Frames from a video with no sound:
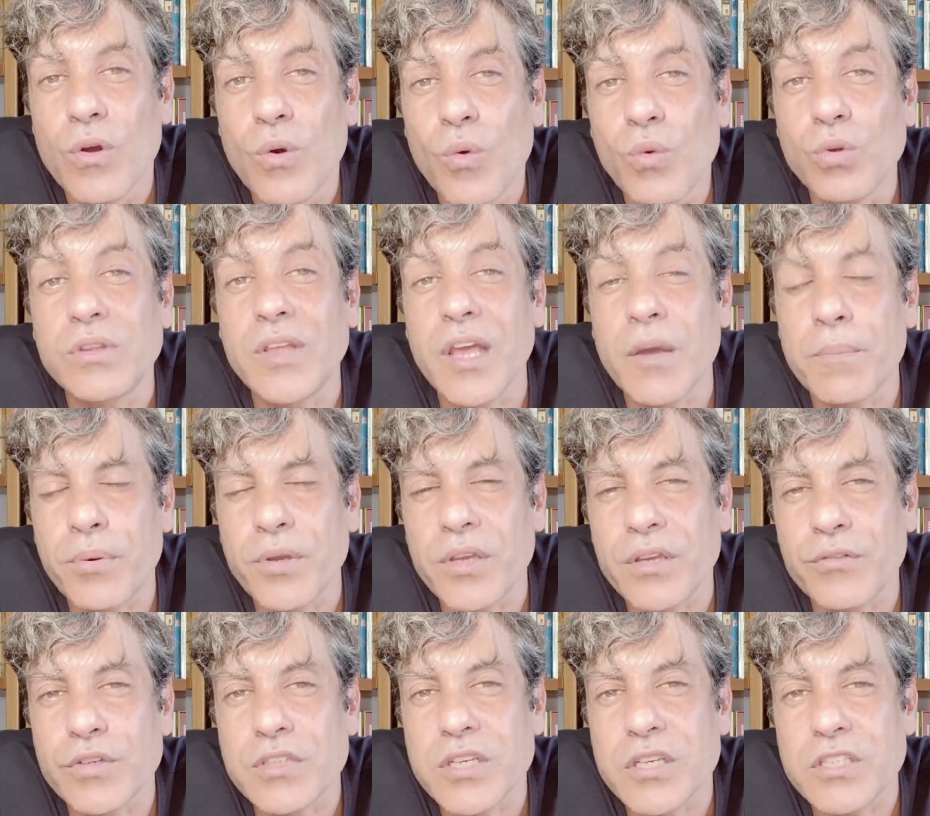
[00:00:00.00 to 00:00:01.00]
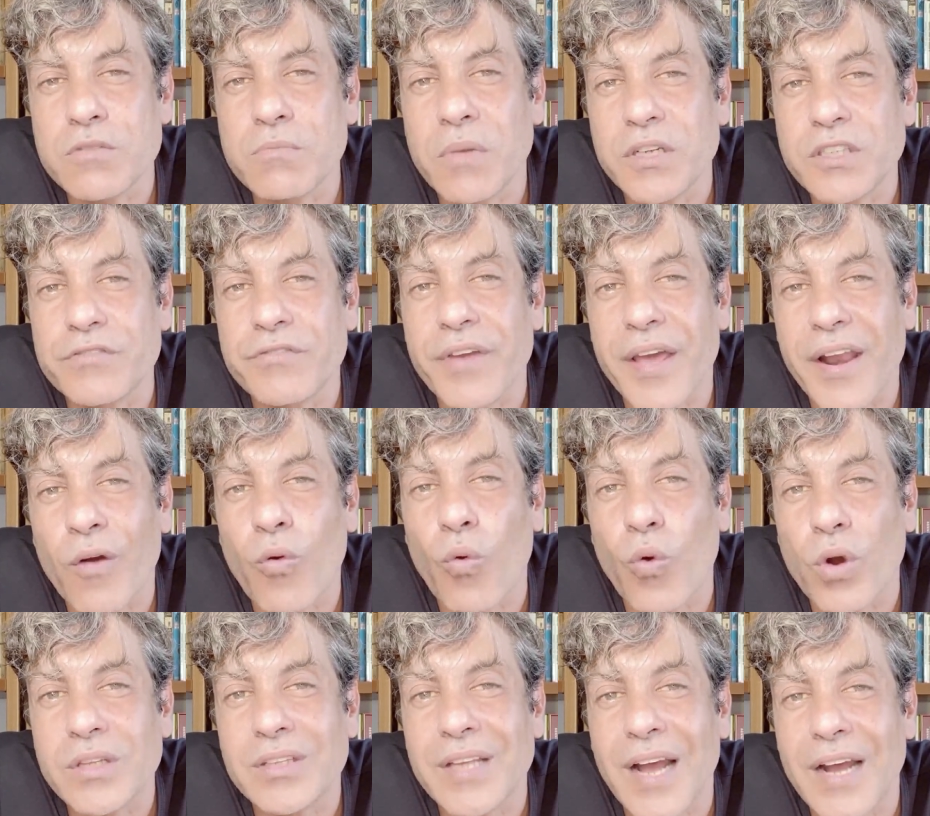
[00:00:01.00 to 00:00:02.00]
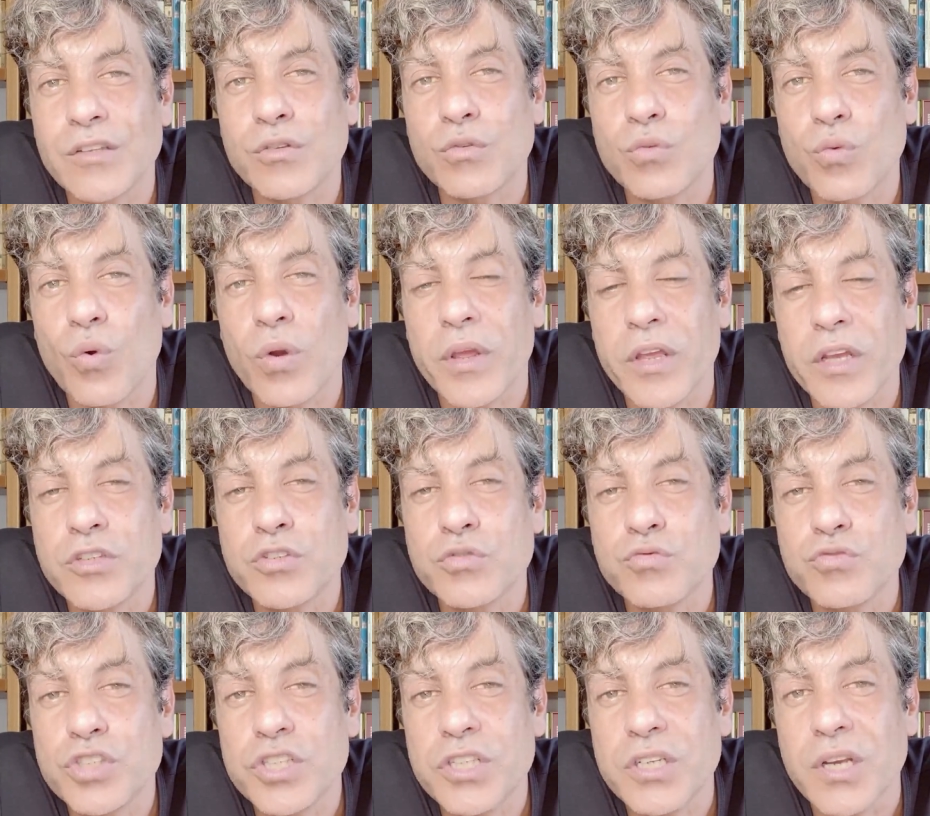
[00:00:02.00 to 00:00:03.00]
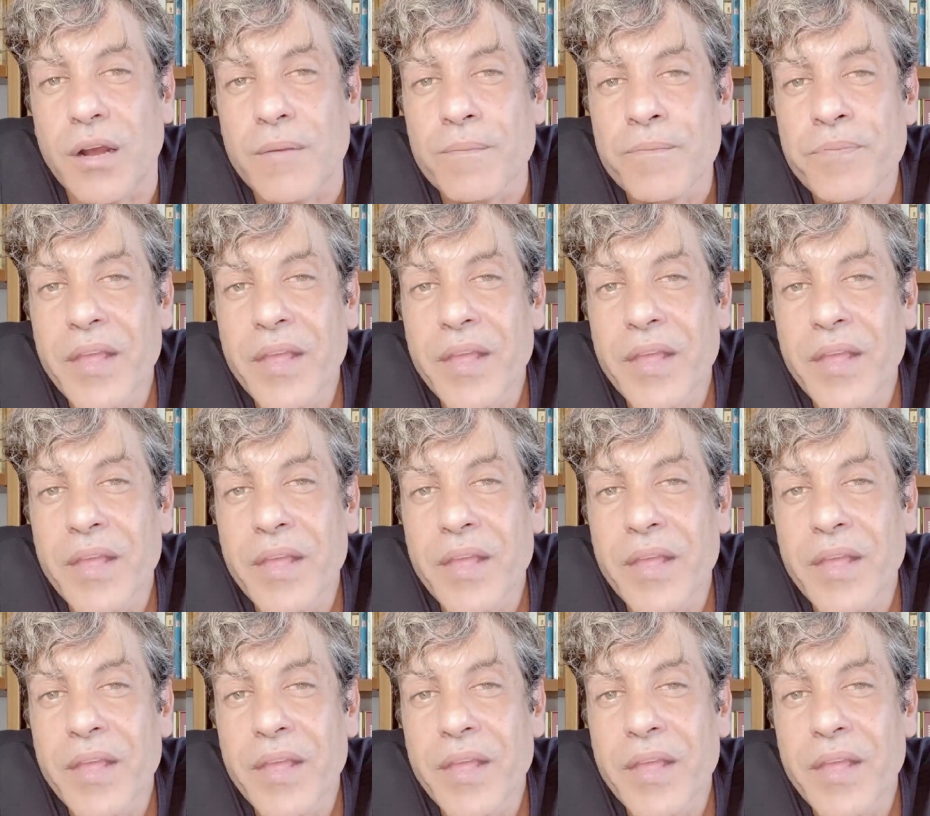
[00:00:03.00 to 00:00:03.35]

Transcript: o tempo em que você se mantiver acordado no correr de um dia,